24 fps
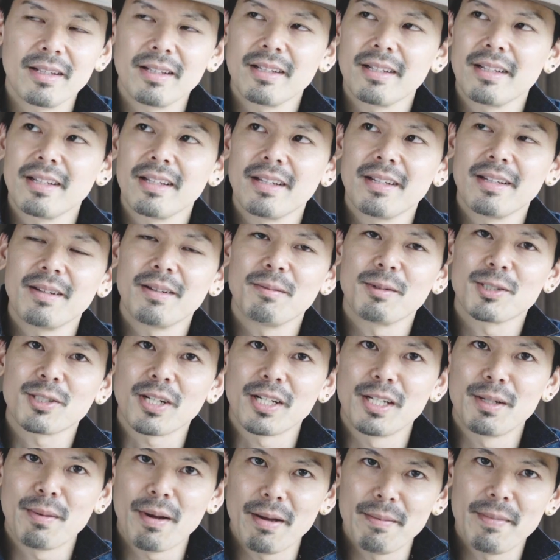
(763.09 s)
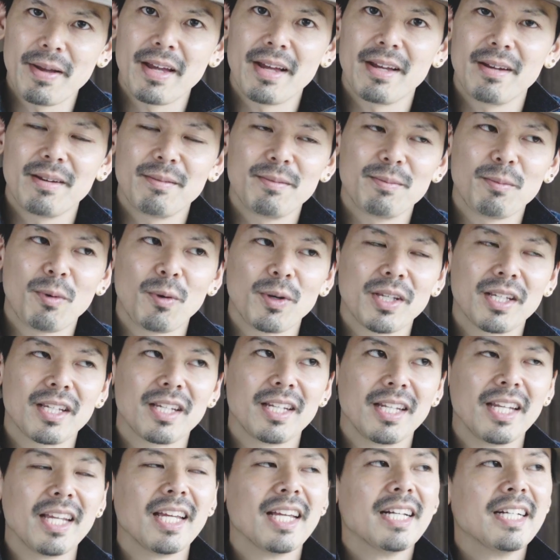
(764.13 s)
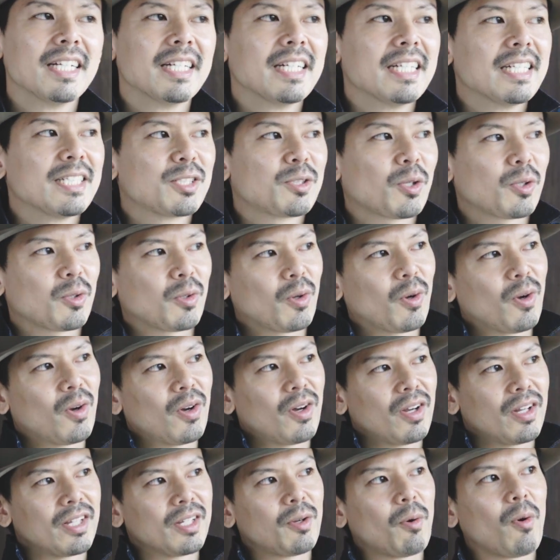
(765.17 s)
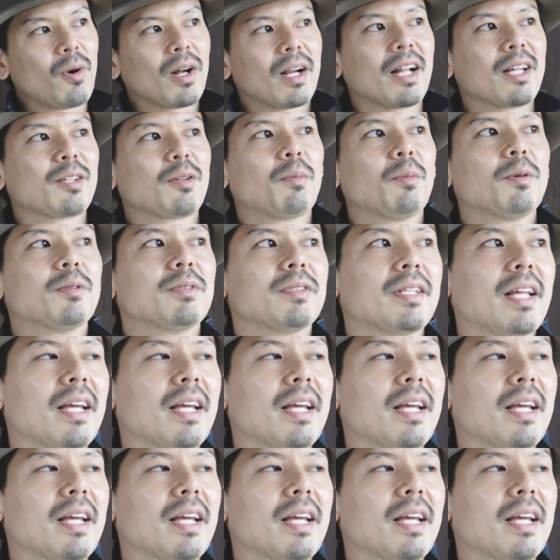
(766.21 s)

えー、もしくはにまいめもう一気にちょっと行こうかなと思うん